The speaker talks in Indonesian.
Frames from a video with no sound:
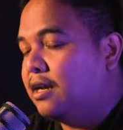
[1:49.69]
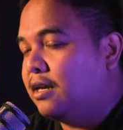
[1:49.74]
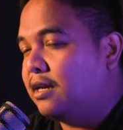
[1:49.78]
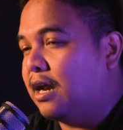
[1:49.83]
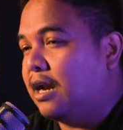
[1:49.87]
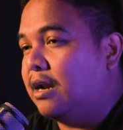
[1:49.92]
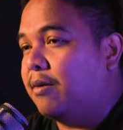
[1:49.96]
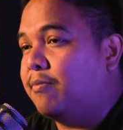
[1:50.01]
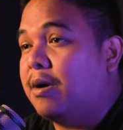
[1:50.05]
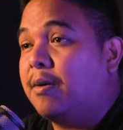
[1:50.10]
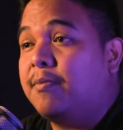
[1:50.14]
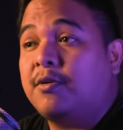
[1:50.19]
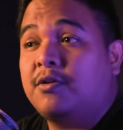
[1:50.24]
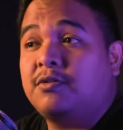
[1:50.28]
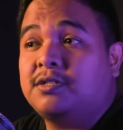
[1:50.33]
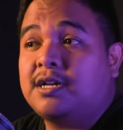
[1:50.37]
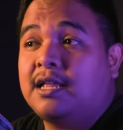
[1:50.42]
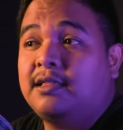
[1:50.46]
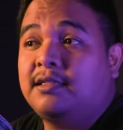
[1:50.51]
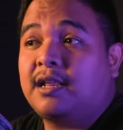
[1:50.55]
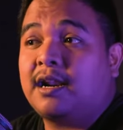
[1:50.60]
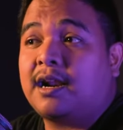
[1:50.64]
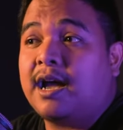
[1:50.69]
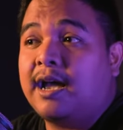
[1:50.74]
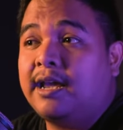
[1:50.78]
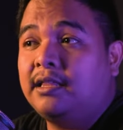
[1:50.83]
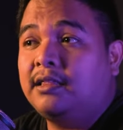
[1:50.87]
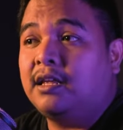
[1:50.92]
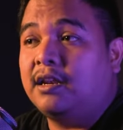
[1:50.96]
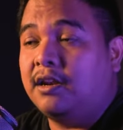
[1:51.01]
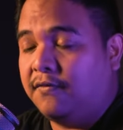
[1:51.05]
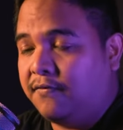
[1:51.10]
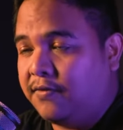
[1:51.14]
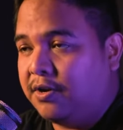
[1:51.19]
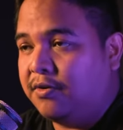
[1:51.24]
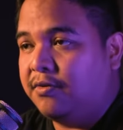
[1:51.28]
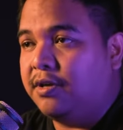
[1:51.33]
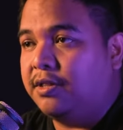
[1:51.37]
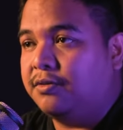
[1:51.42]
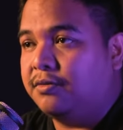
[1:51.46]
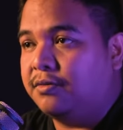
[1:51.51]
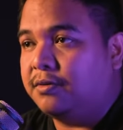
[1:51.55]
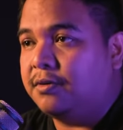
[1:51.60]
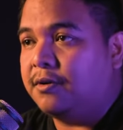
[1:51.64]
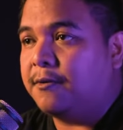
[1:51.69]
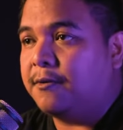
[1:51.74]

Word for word: dan nama perusahaan terkait individu itu.